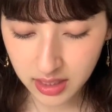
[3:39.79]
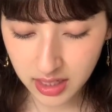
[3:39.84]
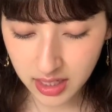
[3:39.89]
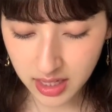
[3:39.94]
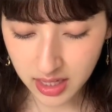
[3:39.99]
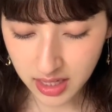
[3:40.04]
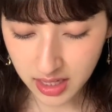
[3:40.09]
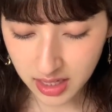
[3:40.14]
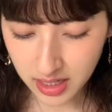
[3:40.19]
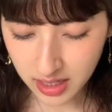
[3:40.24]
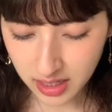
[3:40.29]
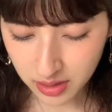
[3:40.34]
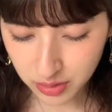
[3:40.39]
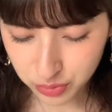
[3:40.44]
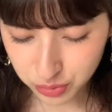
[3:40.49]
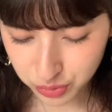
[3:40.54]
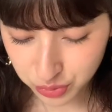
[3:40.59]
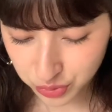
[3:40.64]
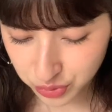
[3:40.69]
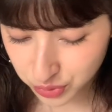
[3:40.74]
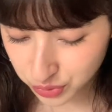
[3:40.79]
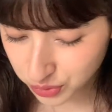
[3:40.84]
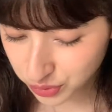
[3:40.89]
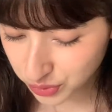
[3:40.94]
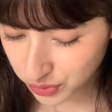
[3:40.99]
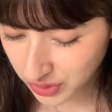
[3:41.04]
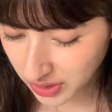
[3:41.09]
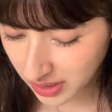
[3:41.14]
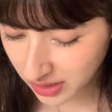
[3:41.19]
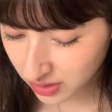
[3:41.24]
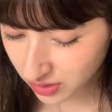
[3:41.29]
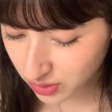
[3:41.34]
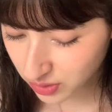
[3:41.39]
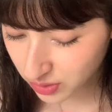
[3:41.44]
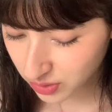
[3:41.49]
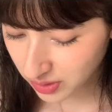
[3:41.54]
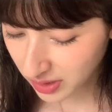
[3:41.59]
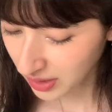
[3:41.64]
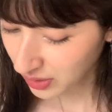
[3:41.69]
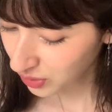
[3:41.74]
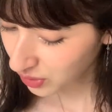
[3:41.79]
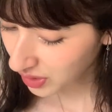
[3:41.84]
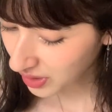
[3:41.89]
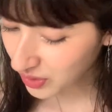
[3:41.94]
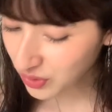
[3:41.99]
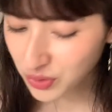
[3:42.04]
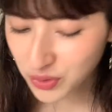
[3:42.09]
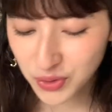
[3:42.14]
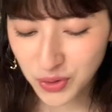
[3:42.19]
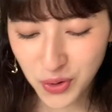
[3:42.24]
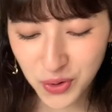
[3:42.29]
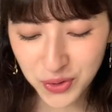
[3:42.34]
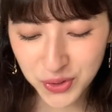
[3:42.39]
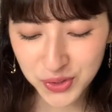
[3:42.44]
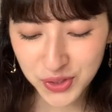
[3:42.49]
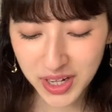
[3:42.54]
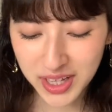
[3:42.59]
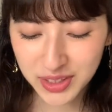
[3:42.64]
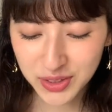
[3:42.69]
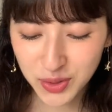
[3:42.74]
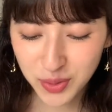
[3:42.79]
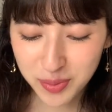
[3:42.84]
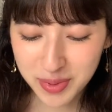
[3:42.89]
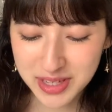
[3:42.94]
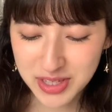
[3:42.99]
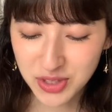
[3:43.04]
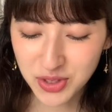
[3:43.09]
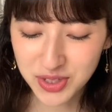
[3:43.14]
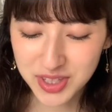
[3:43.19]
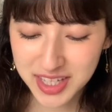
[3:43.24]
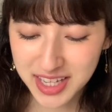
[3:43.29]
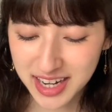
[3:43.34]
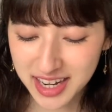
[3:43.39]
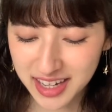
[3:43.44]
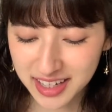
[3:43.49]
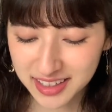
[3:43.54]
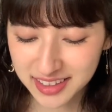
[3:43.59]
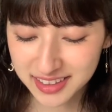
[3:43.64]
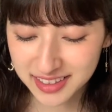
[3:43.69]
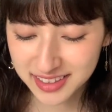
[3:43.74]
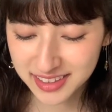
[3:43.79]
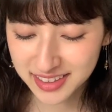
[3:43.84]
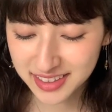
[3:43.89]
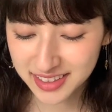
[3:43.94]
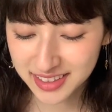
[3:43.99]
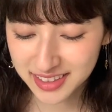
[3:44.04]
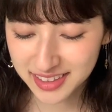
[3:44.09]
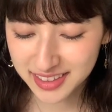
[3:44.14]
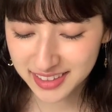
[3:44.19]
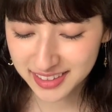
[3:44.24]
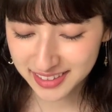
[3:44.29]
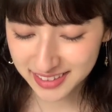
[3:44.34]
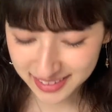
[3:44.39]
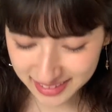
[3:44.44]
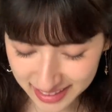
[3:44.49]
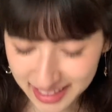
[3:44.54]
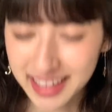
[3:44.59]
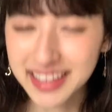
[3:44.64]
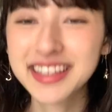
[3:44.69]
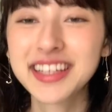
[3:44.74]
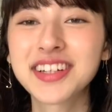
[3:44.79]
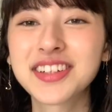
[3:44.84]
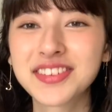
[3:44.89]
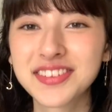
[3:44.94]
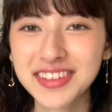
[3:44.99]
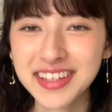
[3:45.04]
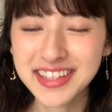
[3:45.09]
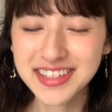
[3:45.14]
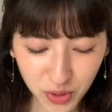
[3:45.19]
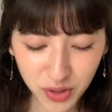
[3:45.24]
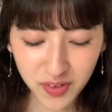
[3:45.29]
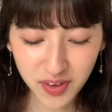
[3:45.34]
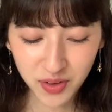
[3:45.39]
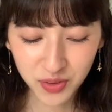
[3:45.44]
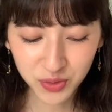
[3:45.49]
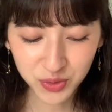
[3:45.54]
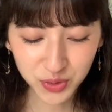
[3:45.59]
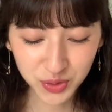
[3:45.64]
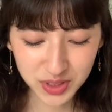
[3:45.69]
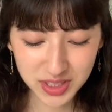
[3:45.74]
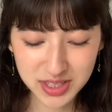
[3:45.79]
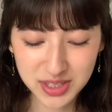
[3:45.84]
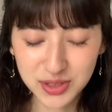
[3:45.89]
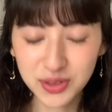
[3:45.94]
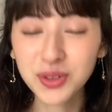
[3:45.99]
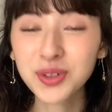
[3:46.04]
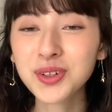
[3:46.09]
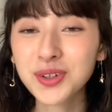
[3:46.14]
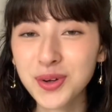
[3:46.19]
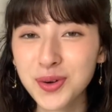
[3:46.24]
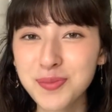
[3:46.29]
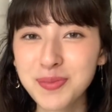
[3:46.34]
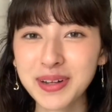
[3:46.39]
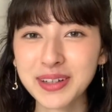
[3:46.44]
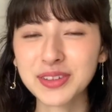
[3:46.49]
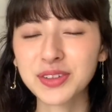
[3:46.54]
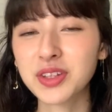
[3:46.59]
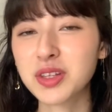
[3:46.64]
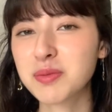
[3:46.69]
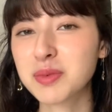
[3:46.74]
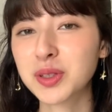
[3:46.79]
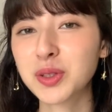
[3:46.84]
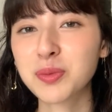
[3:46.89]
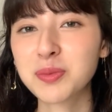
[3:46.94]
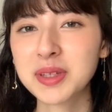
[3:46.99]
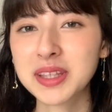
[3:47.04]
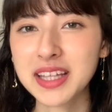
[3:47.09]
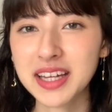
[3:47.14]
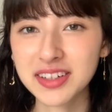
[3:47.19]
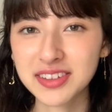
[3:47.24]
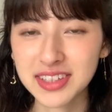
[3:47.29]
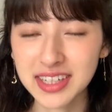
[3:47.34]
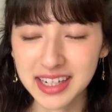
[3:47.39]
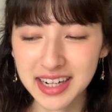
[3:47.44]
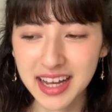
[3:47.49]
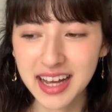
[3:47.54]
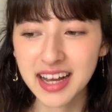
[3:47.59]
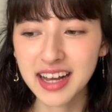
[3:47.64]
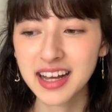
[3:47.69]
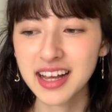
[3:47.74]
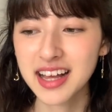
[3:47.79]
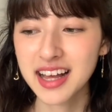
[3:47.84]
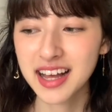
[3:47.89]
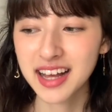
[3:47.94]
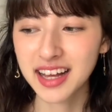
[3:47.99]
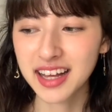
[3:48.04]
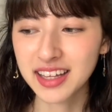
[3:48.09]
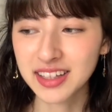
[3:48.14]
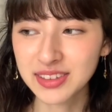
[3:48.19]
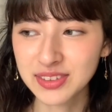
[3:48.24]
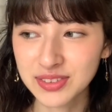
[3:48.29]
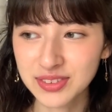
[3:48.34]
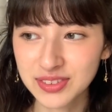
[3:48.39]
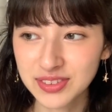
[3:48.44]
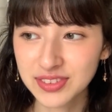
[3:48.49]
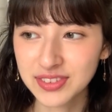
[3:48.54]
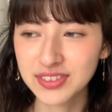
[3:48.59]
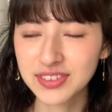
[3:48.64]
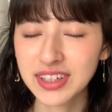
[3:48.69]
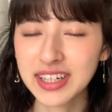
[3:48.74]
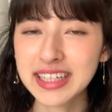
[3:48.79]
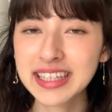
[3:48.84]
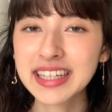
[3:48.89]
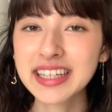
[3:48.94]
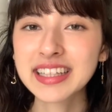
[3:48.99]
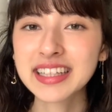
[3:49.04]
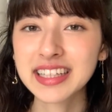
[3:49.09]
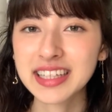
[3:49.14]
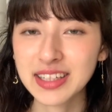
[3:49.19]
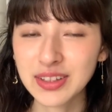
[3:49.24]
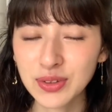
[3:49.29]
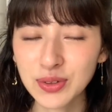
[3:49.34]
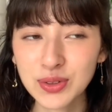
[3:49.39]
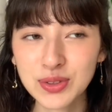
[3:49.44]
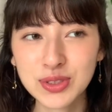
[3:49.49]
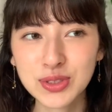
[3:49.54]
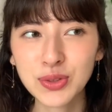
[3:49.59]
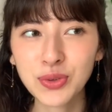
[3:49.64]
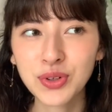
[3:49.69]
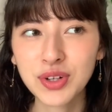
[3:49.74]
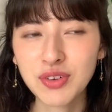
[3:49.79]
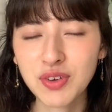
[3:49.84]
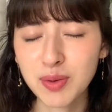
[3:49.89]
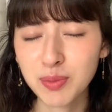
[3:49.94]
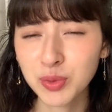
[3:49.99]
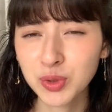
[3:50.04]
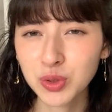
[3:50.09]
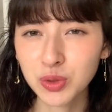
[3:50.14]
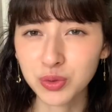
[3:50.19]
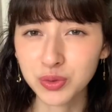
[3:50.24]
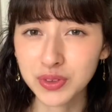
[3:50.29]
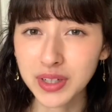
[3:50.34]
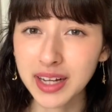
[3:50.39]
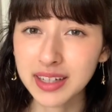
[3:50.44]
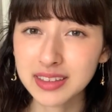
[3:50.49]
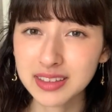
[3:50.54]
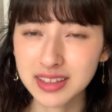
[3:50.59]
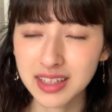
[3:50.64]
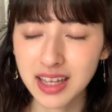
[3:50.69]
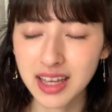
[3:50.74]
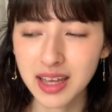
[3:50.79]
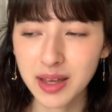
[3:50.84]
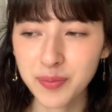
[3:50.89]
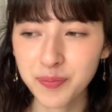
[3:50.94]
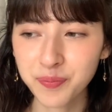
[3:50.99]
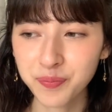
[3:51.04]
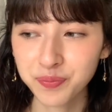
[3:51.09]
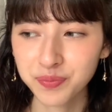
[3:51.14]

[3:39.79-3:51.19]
えー、ふふなんなんとかのロングベストセラーって書いてあるのねそれは本当にすごくコンパクトにまとめてあるからあのー、あれなんだけどストーリーはもっと深くて